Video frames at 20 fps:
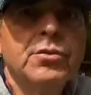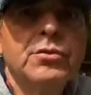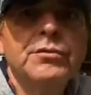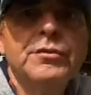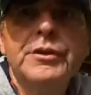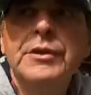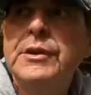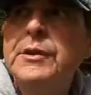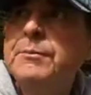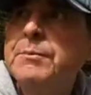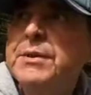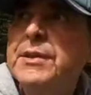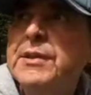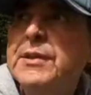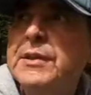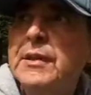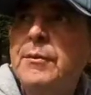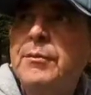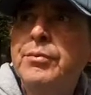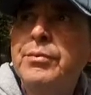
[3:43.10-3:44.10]
de trouver des
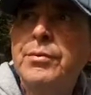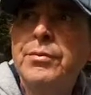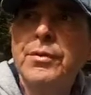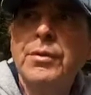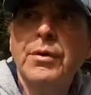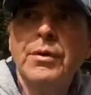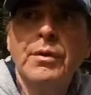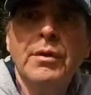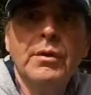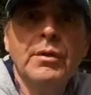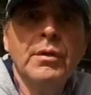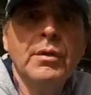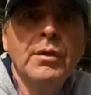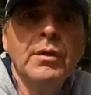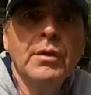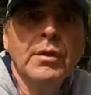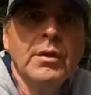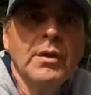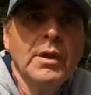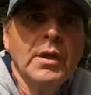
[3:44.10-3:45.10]
pistes un peu...
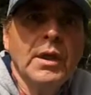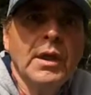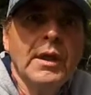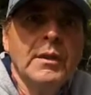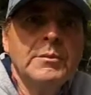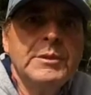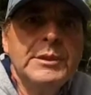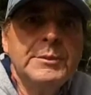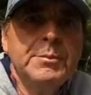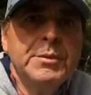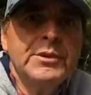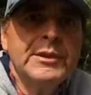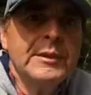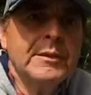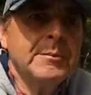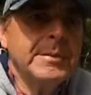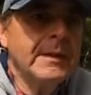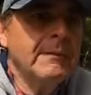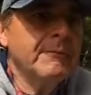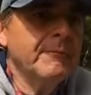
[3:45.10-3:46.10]
un petit peu
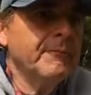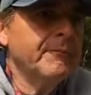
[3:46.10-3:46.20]
sympa